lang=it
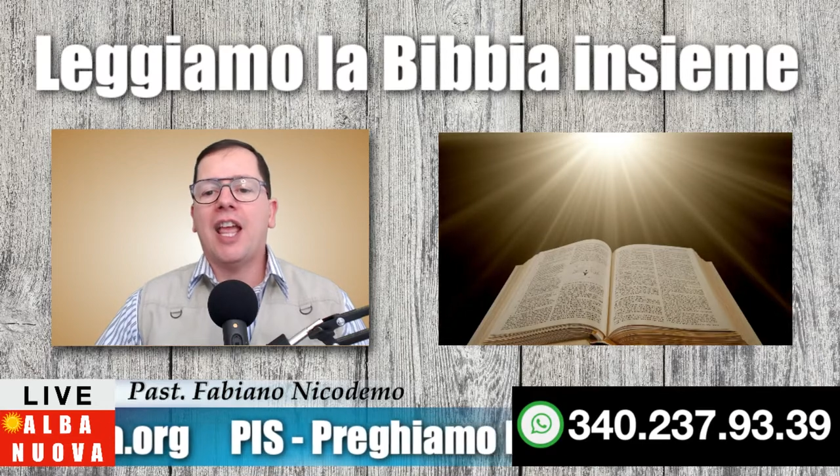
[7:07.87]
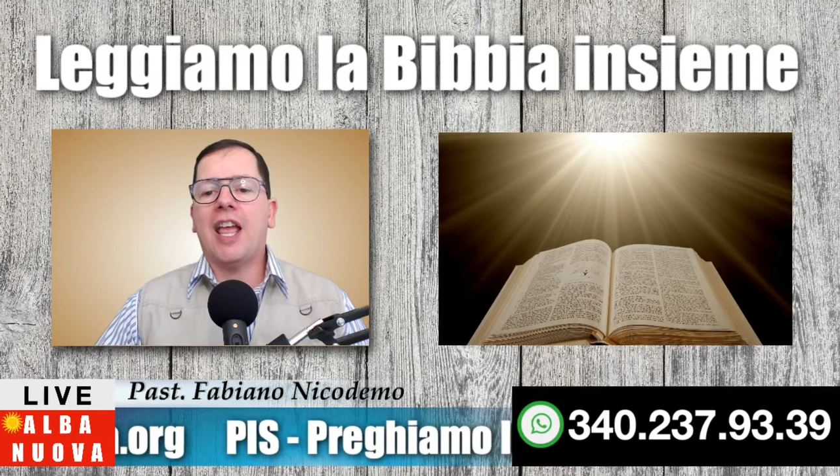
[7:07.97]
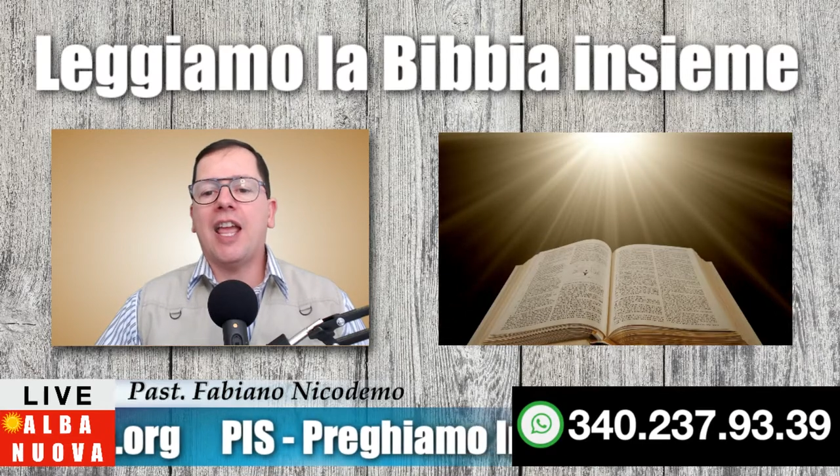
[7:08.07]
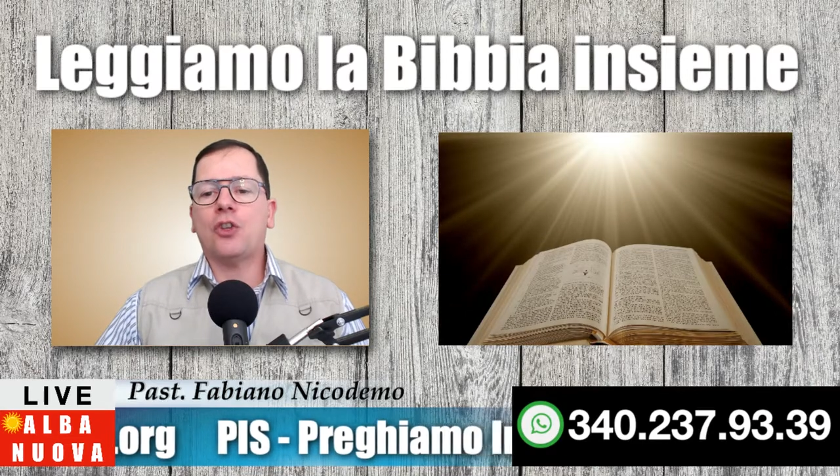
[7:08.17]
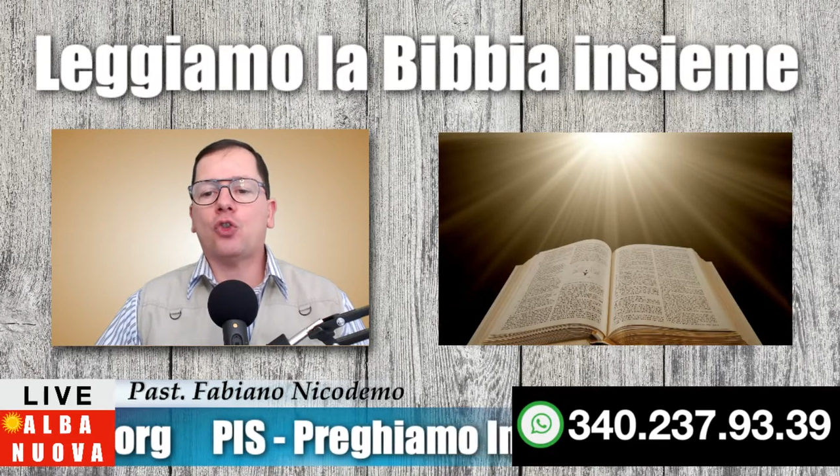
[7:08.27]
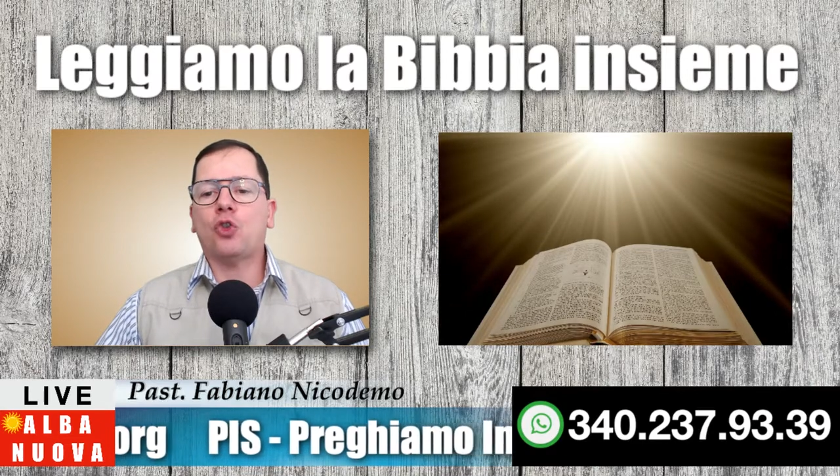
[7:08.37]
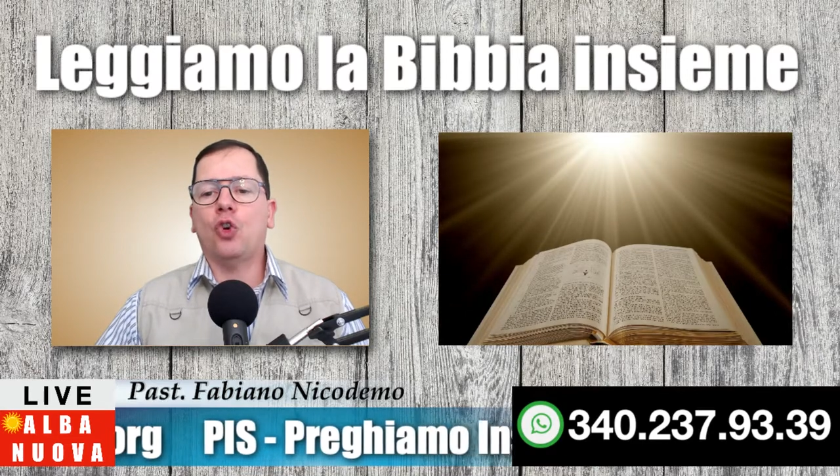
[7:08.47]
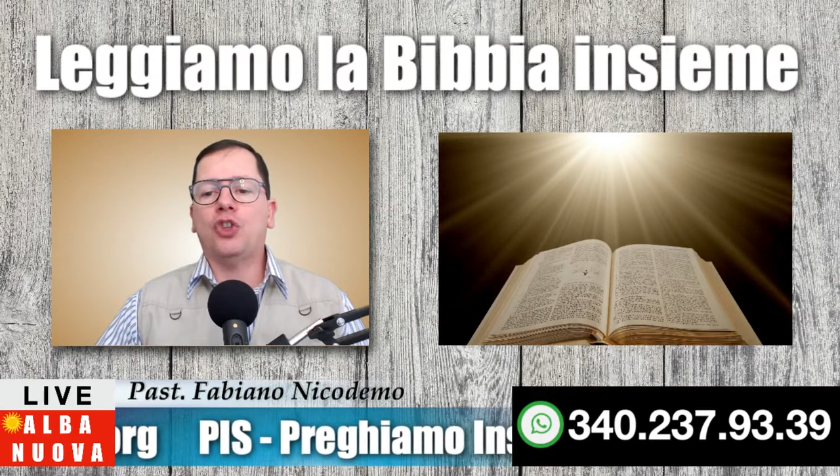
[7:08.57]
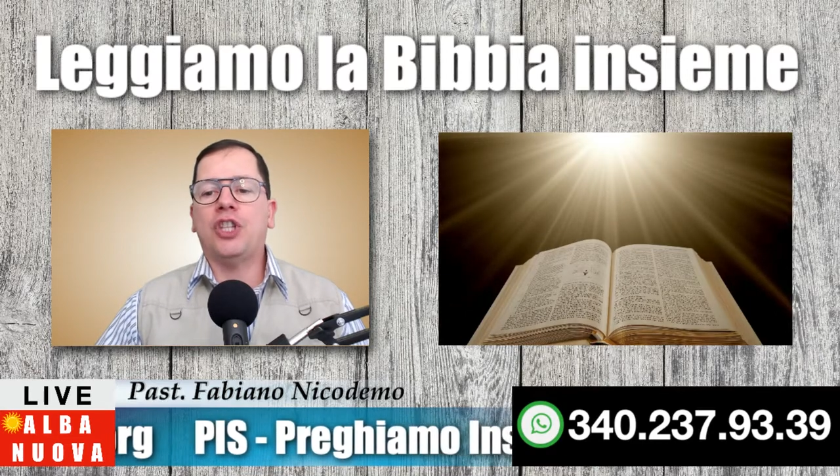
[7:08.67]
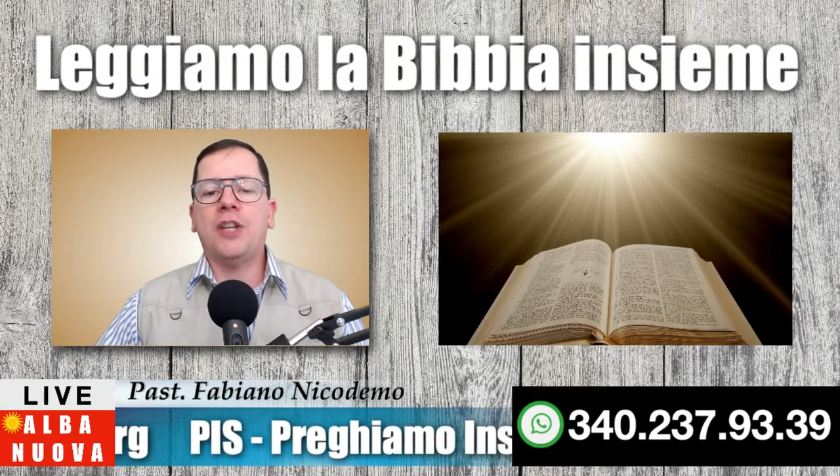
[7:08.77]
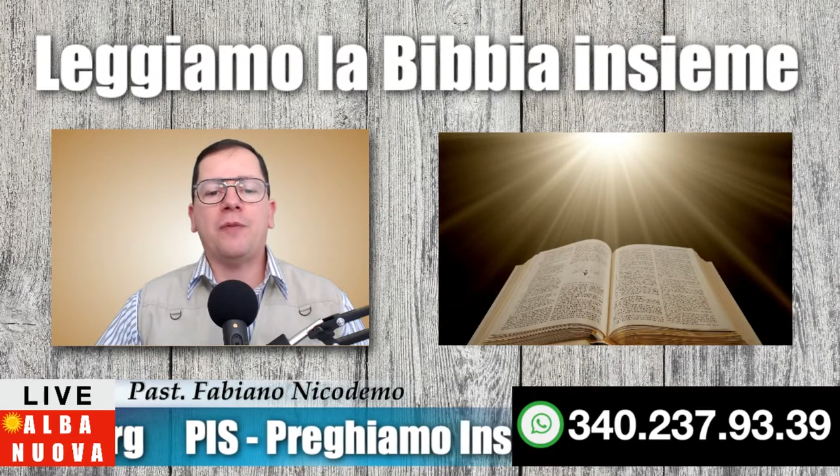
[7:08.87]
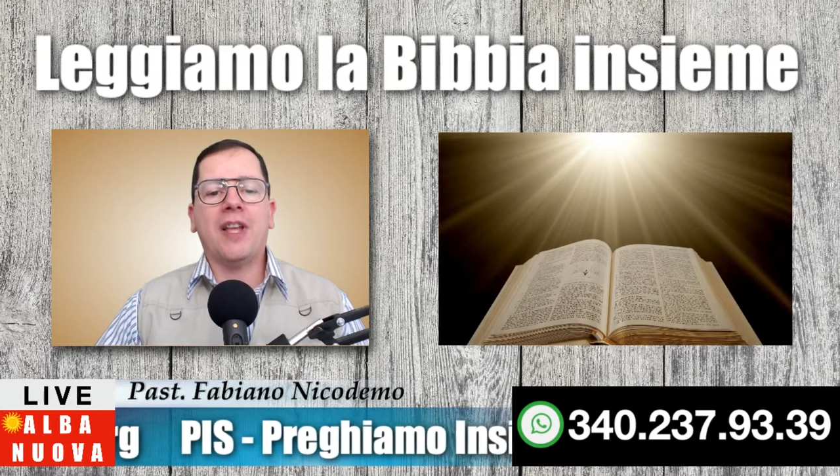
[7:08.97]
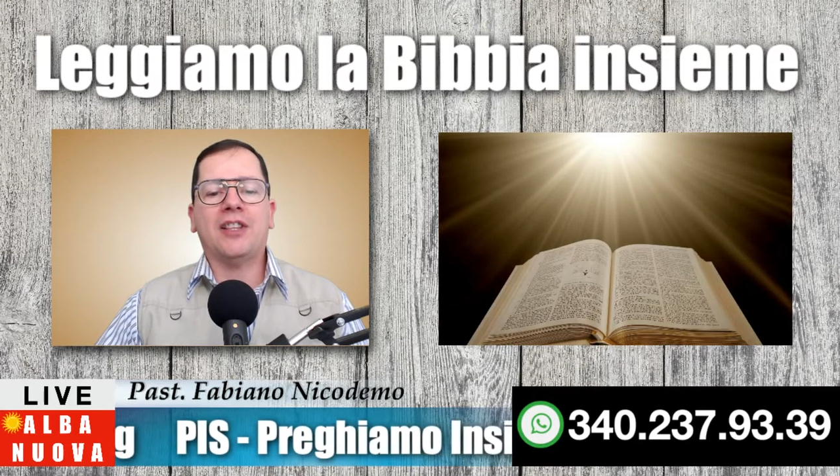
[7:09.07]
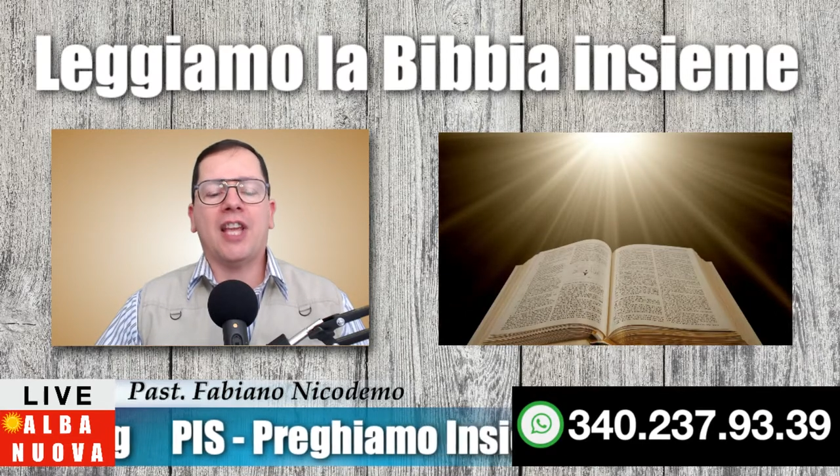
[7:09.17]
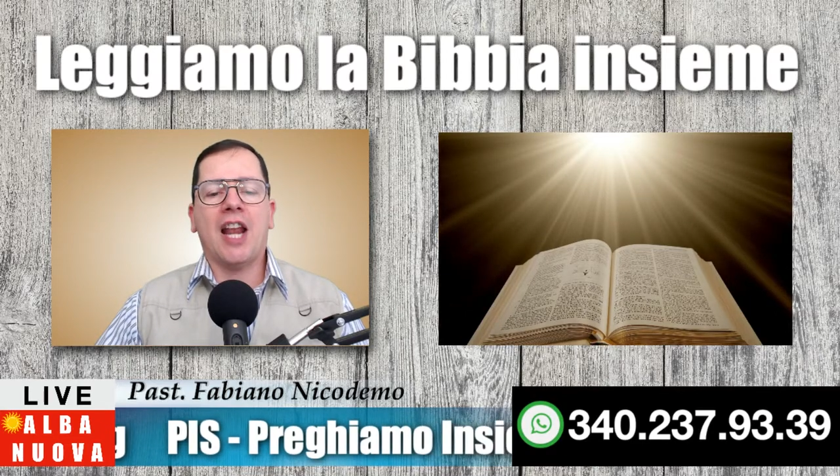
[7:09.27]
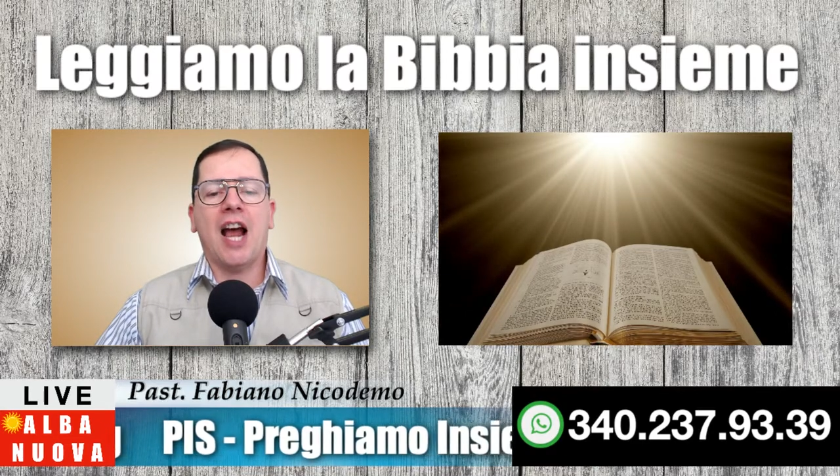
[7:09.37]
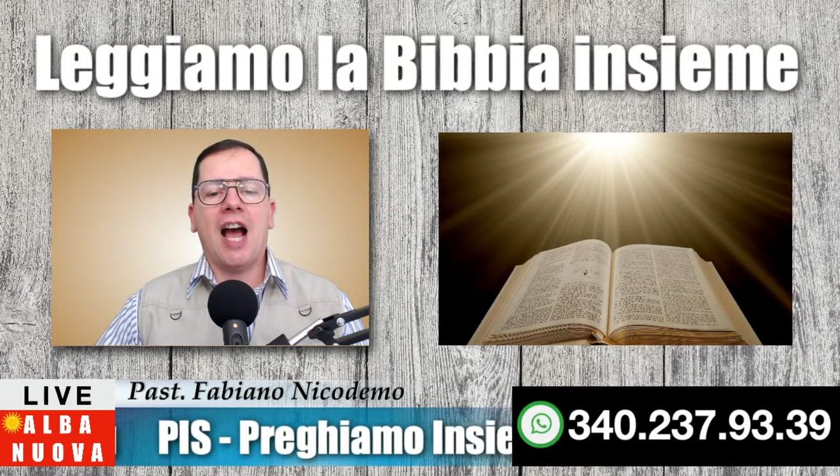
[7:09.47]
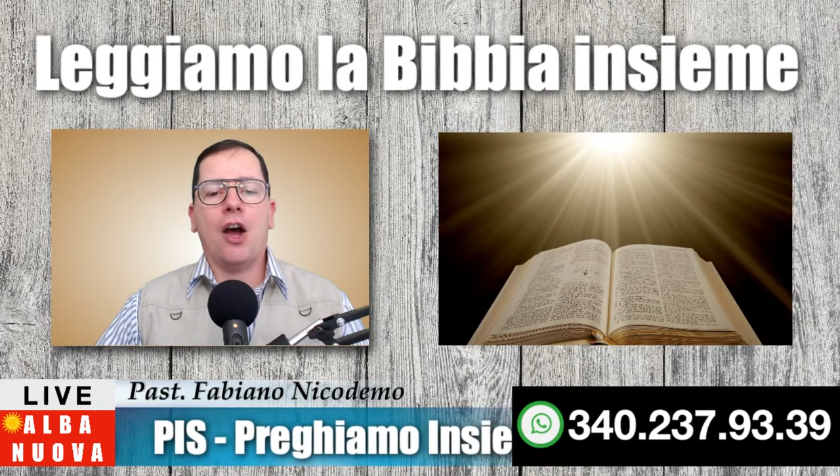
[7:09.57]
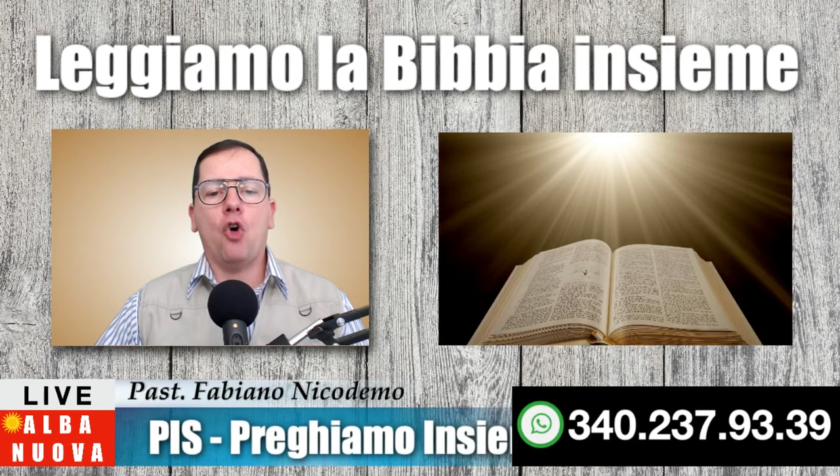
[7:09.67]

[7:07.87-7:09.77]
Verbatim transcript: esso diventerà